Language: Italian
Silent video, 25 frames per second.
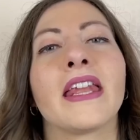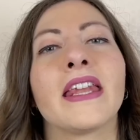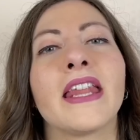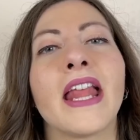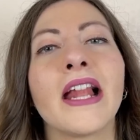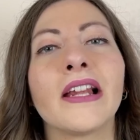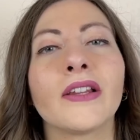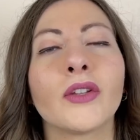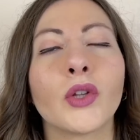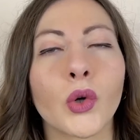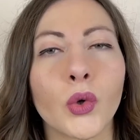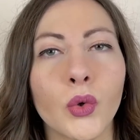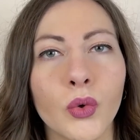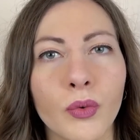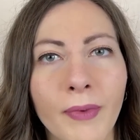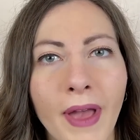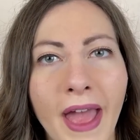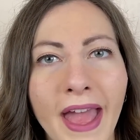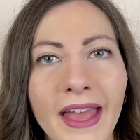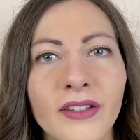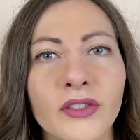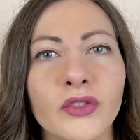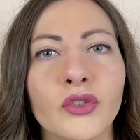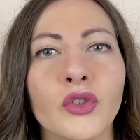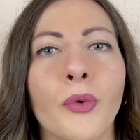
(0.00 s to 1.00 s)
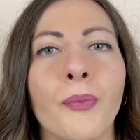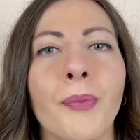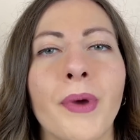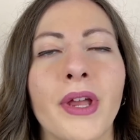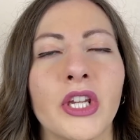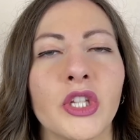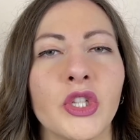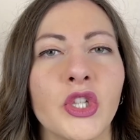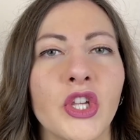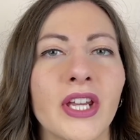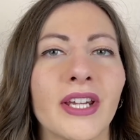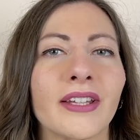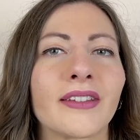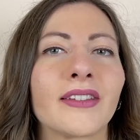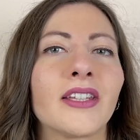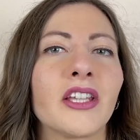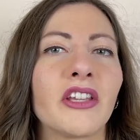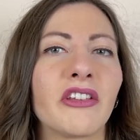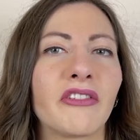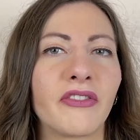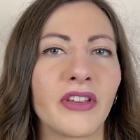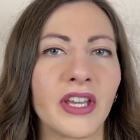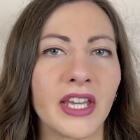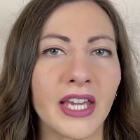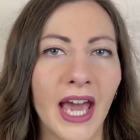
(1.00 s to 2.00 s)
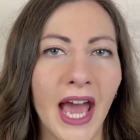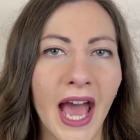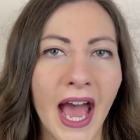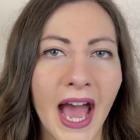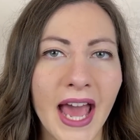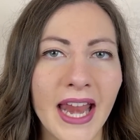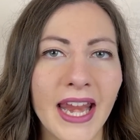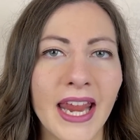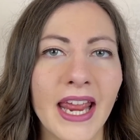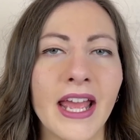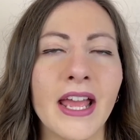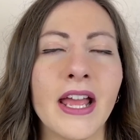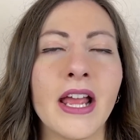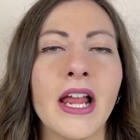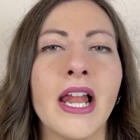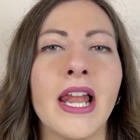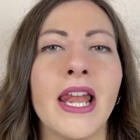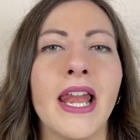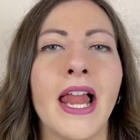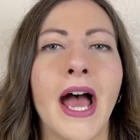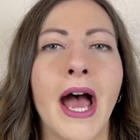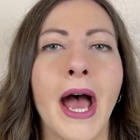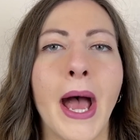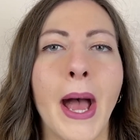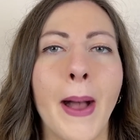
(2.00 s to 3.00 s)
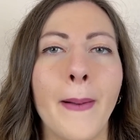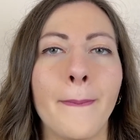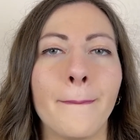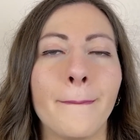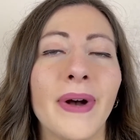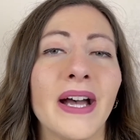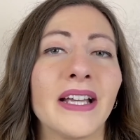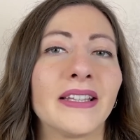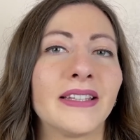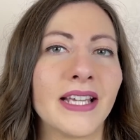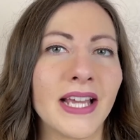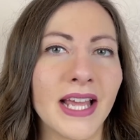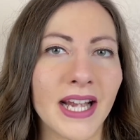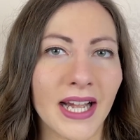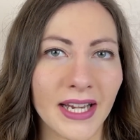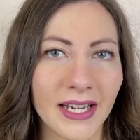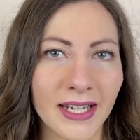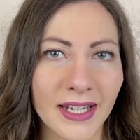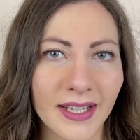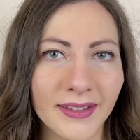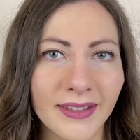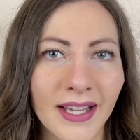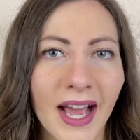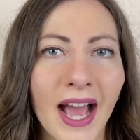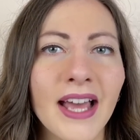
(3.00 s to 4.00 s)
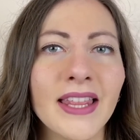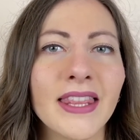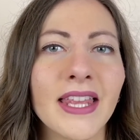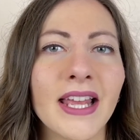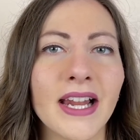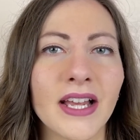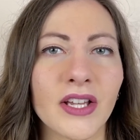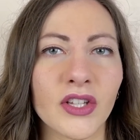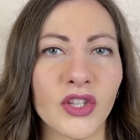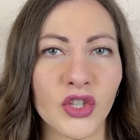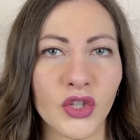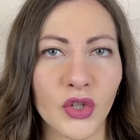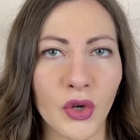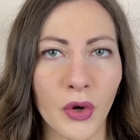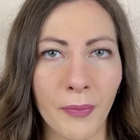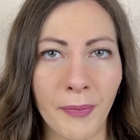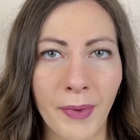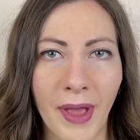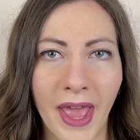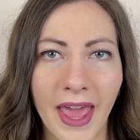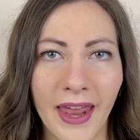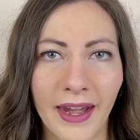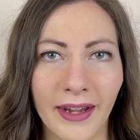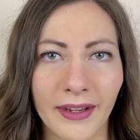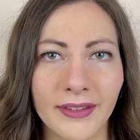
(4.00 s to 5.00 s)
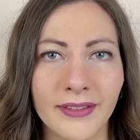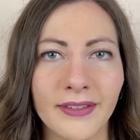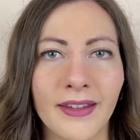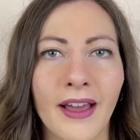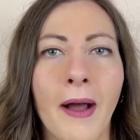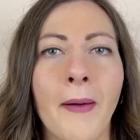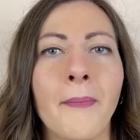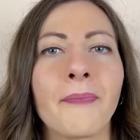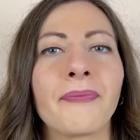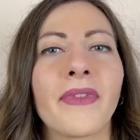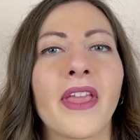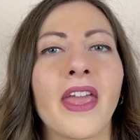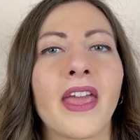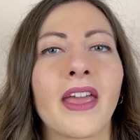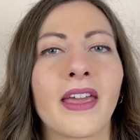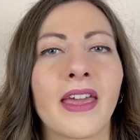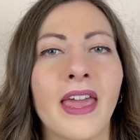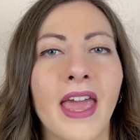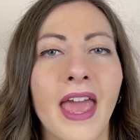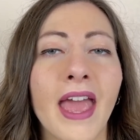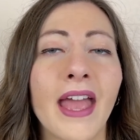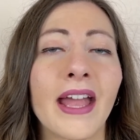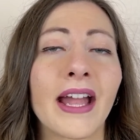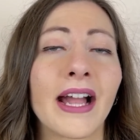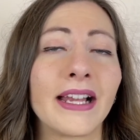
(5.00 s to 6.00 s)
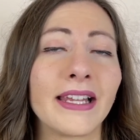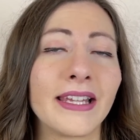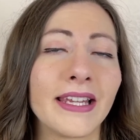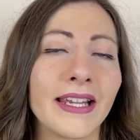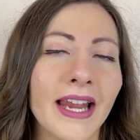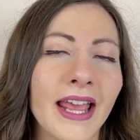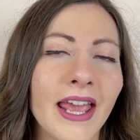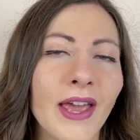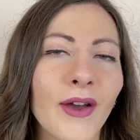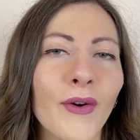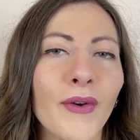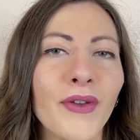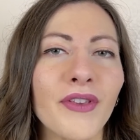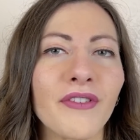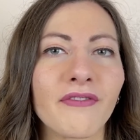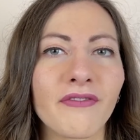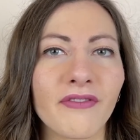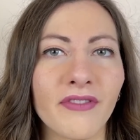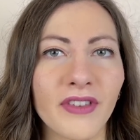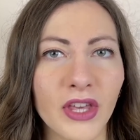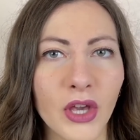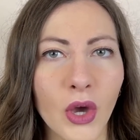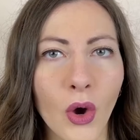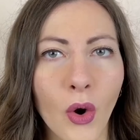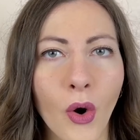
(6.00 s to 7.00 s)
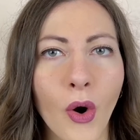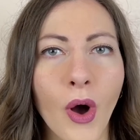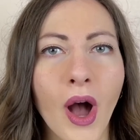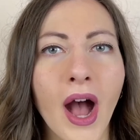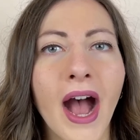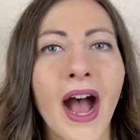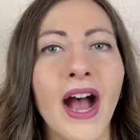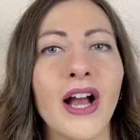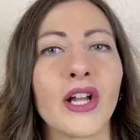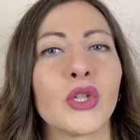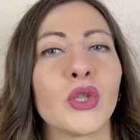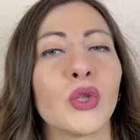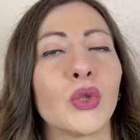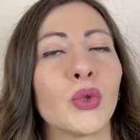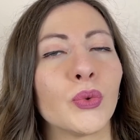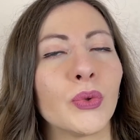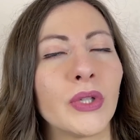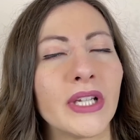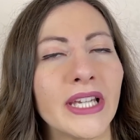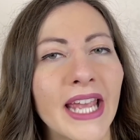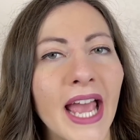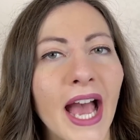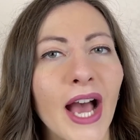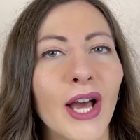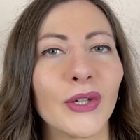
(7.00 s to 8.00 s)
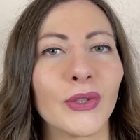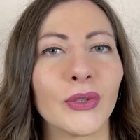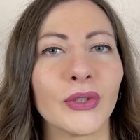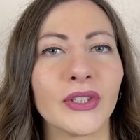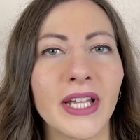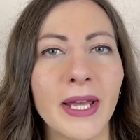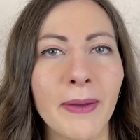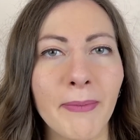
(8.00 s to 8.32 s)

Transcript: nel documento per certificare la paternità della scoperta che Galileo inviò a Giuliano de